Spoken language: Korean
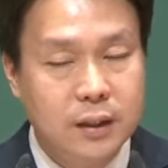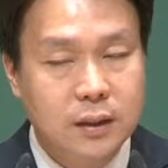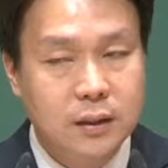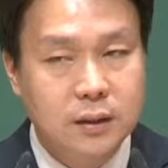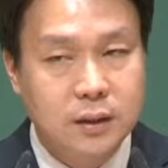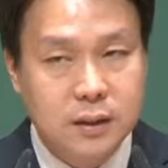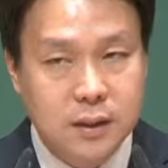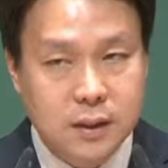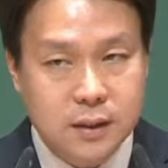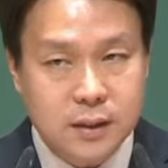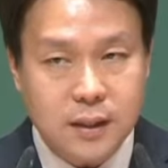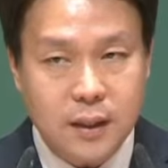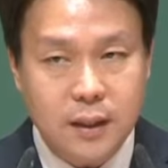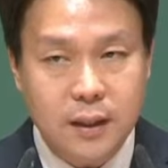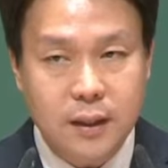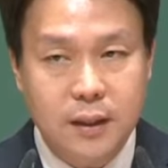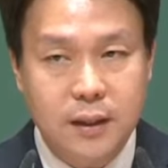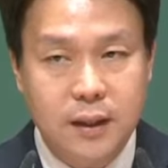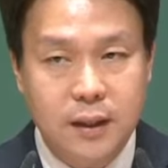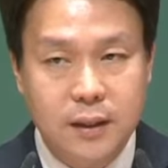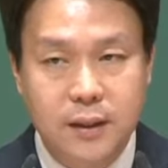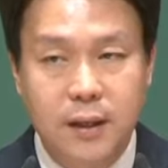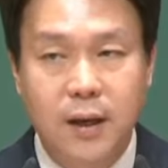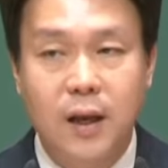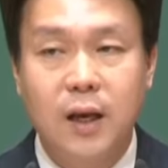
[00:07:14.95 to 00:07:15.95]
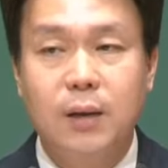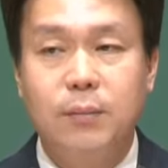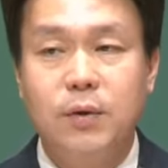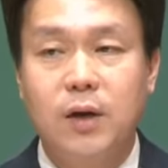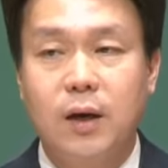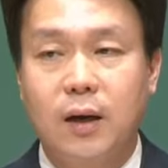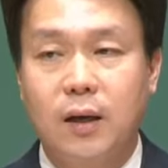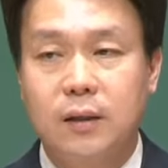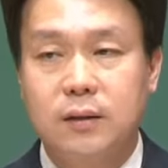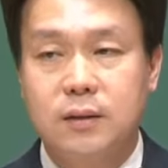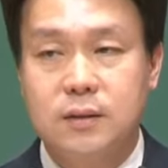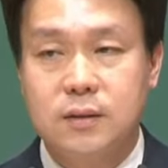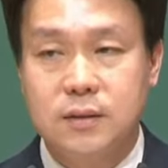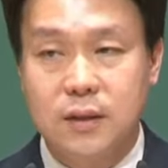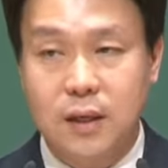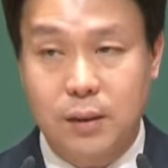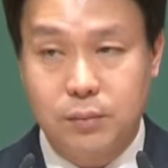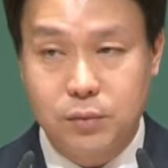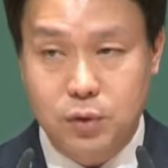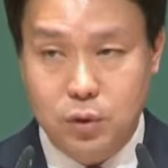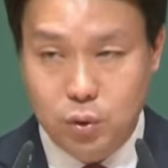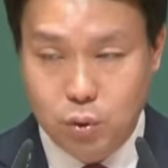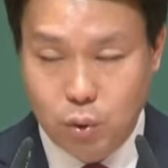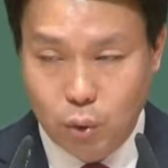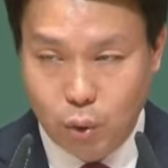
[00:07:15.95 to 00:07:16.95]
이사야나 예레미야 같은
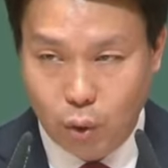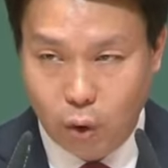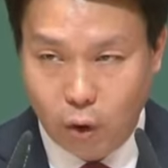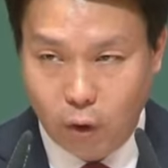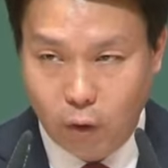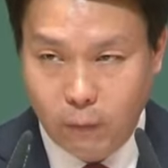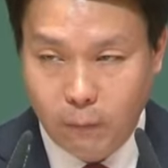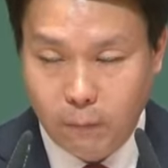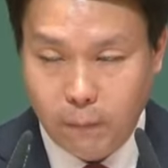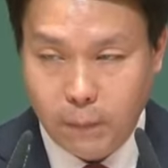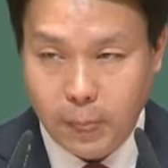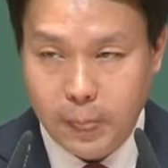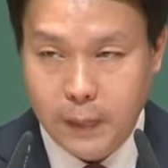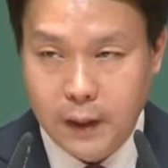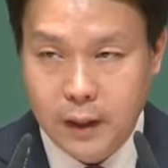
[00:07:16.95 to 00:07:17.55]
사람들도